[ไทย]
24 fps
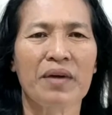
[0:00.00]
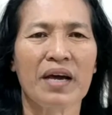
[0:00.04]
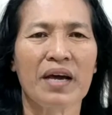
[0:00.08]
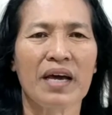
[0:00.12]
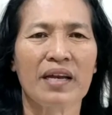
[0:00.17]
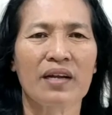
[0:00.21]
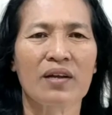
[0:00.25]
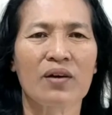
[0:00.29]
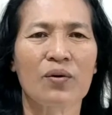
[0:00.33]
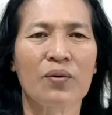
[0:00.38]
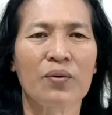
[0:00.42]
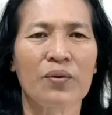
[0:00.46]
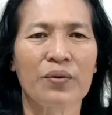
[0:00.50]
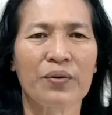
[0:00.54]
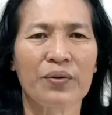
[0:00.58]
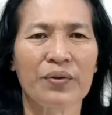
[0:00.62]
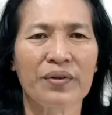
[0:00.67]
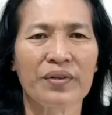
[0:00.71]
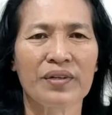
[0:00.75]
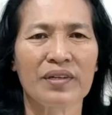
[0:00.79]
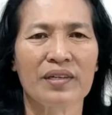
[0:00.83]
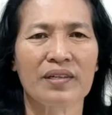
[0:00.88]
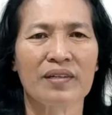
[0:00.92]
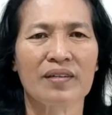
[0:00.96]
งพันคน
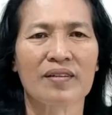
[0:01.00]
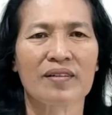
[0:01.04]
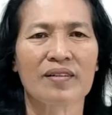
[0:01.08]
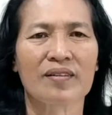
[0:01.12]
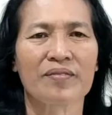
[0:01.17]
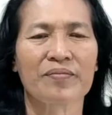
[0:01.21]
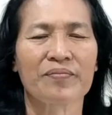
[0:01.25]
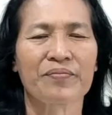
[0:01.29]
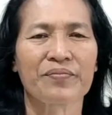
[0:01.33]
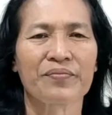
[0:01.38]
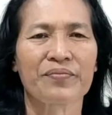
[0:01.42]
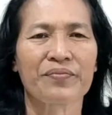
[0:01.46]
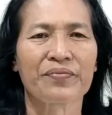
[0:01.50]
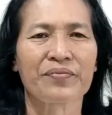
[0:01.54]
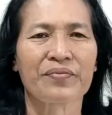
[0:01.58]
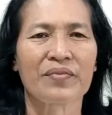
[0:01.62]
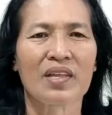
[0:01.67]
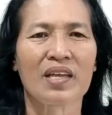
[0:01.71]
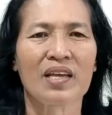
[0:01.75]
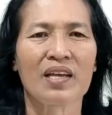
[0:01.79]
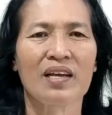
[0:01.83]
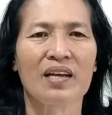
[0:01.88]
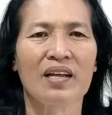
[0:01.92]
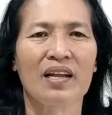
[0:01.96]

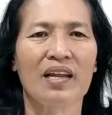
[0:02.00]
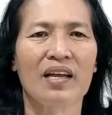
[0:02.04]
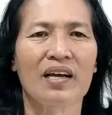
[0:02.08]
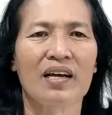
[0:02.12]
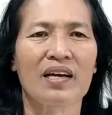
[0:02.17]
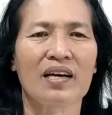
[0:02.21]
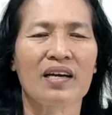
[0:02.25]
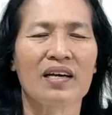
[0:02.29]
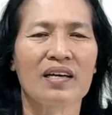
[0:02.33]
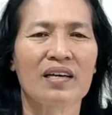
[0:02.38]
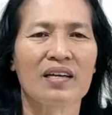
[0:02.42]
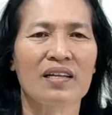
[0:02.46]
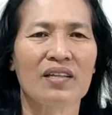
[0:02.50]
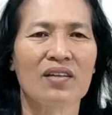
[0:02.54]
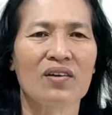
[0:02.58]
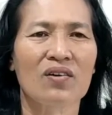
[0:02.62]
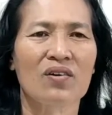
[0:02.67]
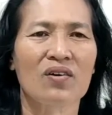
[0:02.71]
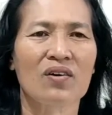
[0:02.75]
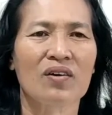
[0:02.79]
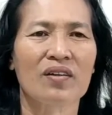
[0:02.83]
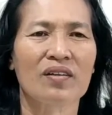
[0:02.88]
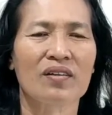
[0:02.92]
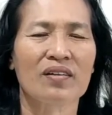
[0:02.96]
แล้วก็ย
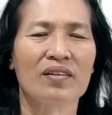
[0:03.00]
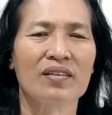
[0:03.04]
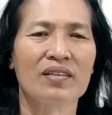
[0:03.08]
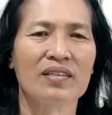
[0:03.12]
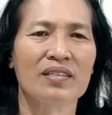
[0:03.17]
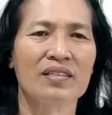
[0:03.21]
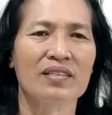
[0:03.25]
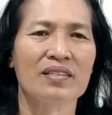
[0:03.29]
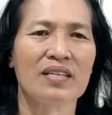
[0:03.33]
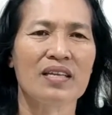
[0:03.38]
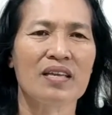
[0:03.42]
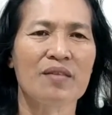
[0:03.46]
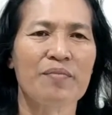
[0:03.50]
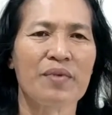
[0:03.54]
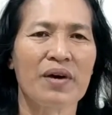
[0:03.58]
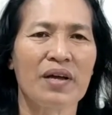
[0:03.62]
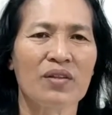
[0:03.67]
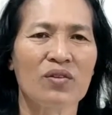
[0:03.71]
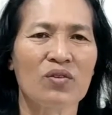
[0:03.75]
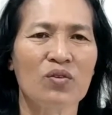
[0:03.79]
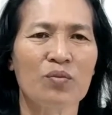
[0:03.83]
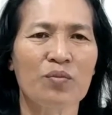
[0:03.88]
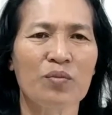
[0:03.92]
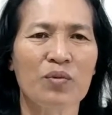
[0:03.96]
อดสี่พั
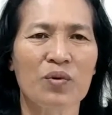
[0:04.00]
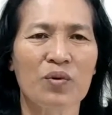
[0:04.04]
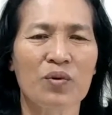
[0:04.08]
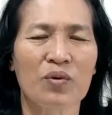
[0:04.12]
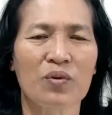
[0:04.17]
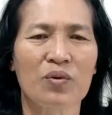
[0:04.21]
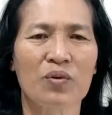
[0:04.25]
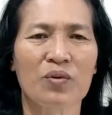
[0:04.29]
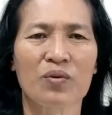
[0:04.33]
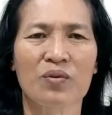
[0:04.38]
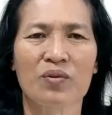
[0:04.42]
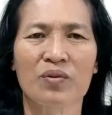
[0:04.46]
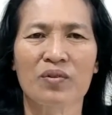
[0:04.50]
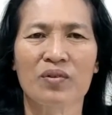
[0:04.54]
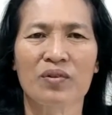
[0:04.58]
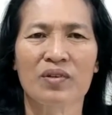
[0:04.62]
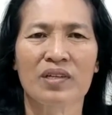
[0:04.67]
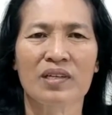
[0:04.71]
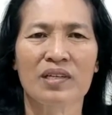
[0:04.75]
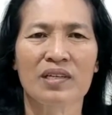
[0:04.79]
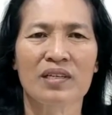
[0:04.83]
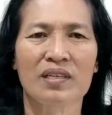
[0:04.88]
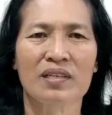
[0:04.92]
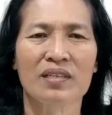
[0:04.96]
นชั่วโมง
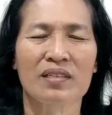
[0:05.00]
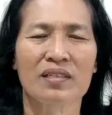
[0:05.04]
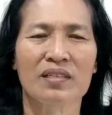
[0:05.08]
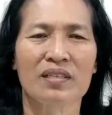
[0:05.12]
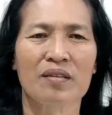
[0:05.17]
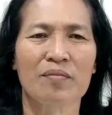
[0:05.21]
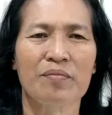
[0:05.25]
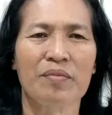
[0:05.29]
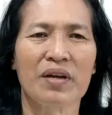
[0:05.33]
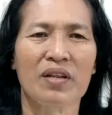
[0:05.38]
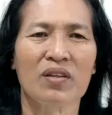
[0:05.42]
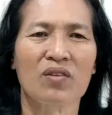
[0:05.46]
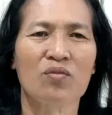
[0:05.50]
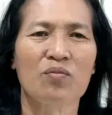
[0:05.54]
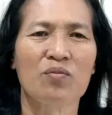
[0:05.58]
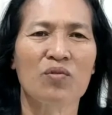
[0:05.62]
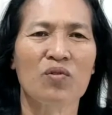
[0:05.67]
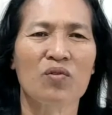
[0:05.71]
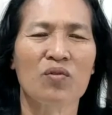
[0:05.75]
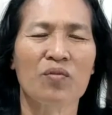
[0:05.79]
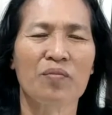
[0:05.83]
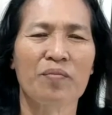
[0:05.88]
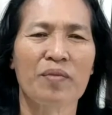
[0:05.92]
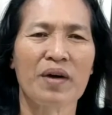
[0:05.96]
สี่พันชั่วโม
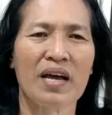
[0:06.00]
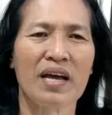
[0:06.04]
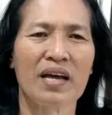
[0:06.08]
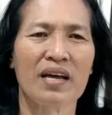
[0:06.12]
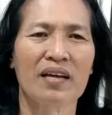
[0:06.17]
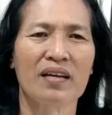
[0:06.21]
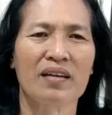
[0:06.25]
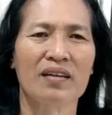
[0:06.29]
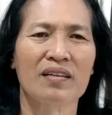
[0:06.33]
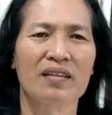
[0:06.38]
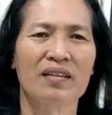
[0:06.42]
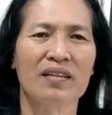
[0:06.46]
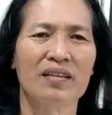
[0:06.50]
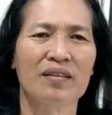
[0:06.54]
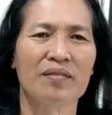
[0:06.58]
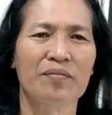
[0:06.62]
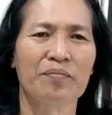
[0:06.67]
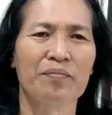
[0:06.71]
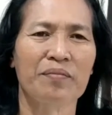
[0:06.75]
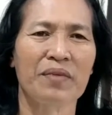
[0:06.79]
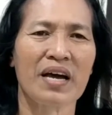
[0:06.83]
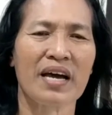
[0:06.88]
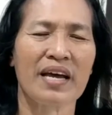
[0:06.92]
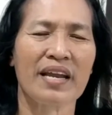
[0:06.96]
งป้า
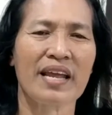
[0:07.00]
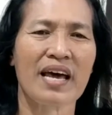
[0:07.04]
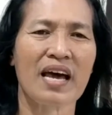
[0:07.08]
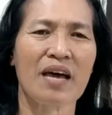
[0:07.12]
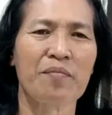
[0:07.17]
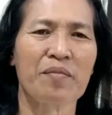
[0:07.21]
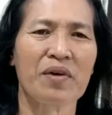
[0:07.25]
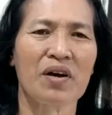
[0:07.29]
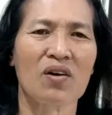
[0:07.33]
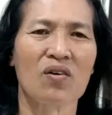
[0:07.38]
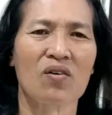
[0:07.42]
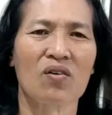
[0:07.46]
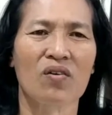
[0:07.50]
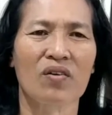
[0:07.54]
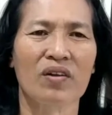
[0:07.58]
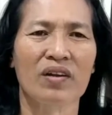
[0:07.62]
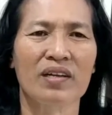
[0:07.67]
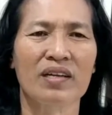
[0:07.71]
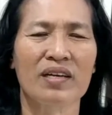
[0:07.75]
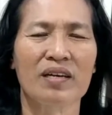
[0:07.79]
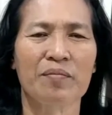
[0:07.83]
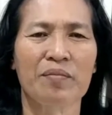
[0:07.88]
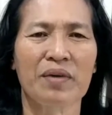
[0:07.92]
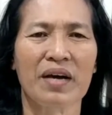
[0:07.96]
ป้าได้มาก่อน
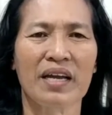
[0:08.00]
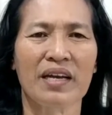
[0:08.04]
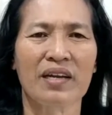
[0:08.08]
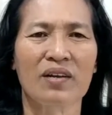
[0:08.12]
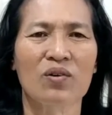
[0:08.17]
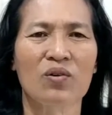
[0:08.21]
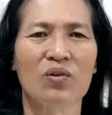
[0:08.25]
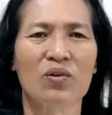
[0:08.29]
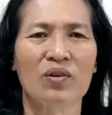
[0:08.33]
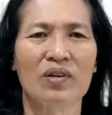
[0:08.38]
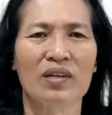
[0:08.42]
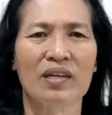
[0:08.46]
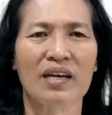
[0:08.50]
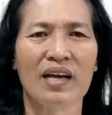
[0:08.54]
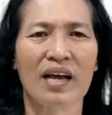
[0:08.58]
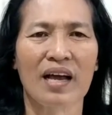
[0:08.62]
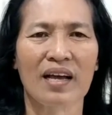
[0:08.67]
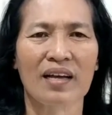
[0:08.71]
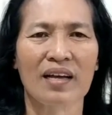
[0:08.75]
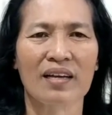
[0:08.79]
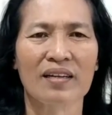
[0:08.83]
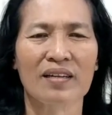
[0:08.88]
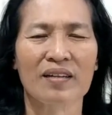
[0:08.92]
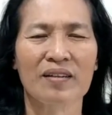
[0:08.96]
หนึ่งพันคนนะ
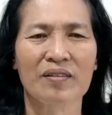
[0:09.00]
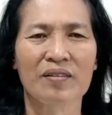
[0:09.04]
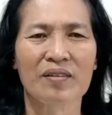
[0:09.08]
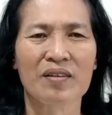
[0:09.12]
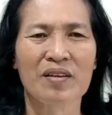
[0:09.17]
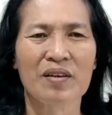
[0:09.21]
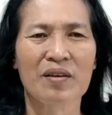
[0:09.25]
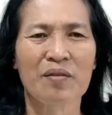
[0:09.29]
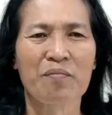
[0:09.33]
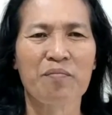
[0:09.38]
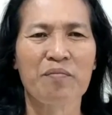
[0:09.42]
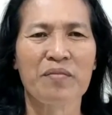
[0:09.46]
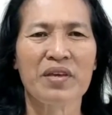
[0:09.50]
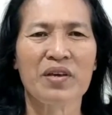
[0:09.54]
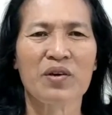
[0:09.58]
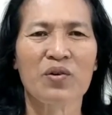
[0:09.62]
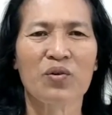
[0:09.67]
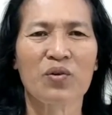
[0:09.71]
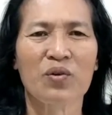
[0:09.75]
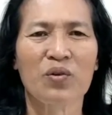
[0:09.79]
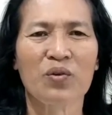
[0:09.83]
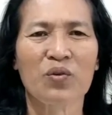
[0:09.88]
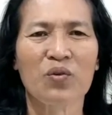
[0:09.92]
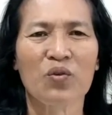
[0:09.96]
คะ มีค
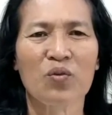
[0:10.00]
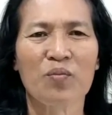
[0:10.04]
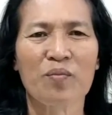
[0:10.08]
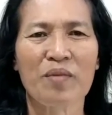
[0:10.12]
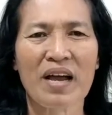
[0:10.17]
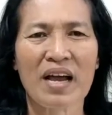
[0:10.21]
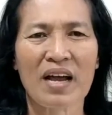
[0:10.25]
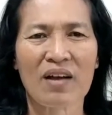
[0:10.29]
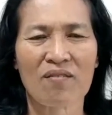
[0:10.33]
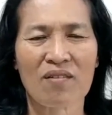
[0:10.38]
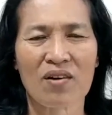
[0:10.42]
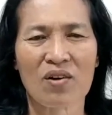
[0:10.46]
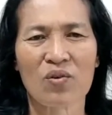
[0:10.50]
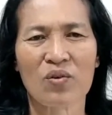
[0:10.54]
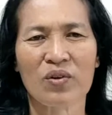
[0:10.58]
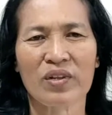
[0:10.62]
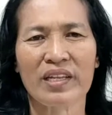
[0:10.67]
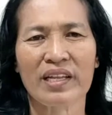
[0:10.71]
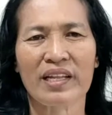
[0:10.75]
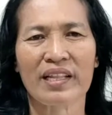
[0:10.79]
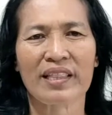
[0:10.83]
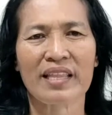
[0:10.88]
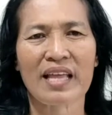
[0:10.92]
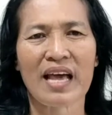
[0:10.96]
นดูมากกว่าคน
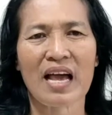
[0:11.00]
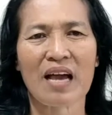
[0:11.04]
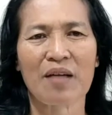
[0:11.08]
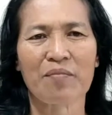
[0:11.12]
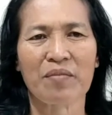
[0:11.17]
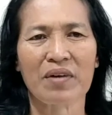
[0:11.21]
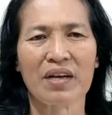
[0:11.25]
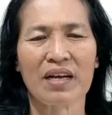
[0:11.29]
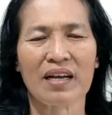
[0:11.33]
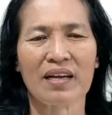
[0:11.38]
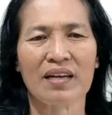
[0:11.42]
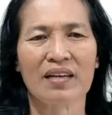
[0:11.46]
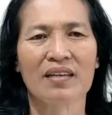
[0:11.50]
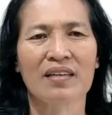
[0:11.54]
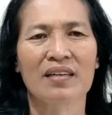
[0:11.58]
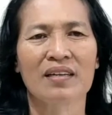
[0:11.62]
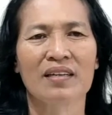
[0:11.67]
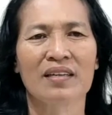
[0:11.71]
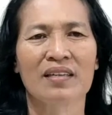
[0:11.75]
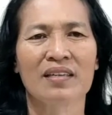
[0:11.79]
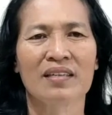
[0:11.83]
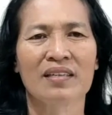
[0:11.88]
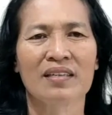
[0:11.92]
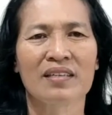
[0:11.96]
ติดตามค่ะ
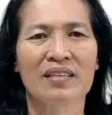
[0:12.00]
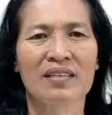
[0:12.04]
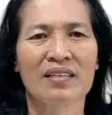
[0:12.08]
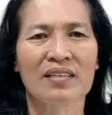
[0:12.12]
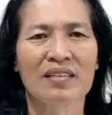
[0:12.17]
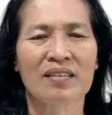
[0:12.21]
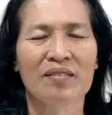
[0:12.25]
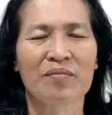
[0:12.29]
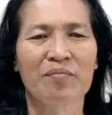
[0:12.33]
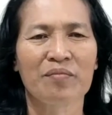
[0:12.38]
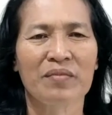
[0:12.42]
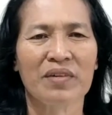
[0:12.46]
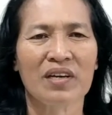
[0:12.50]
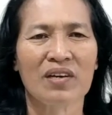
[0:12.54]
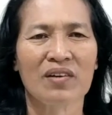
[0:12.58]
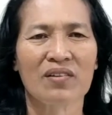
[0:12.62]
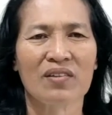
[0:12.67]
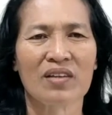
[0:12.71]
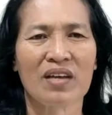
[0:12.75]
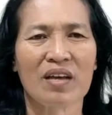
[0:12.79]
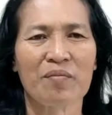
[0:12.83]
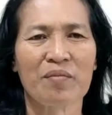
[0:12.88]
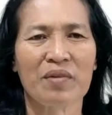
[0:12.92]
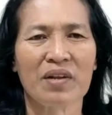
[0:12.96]
ไม่เข้า
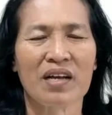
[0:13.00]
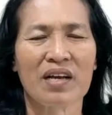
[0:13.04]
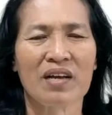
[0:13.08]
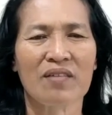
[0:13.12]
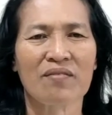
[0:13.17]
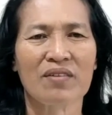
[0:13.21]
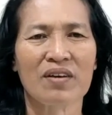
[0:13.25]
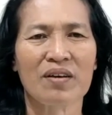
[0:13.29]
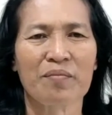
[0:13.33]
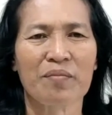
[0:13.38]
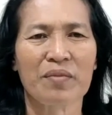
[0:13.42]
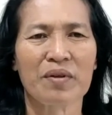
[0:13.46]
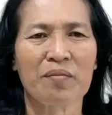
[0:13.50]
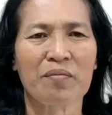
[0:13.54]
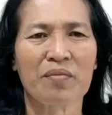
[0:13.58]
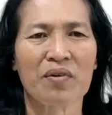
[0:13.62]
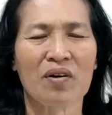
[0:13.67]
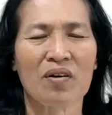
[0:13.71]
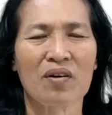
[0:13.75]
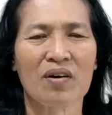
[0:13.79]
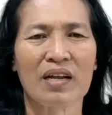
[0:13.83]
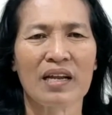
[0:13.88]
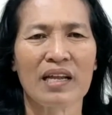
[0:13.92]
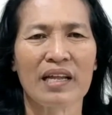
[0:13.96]
ใจเหมือนกันว่าเป็นเพ
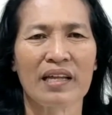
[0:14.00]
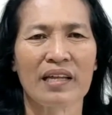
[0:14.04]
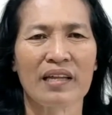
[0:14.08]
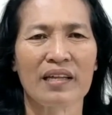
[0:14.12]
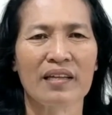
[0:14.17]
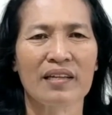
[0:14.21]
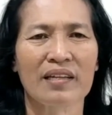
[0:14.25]
ราะอะไร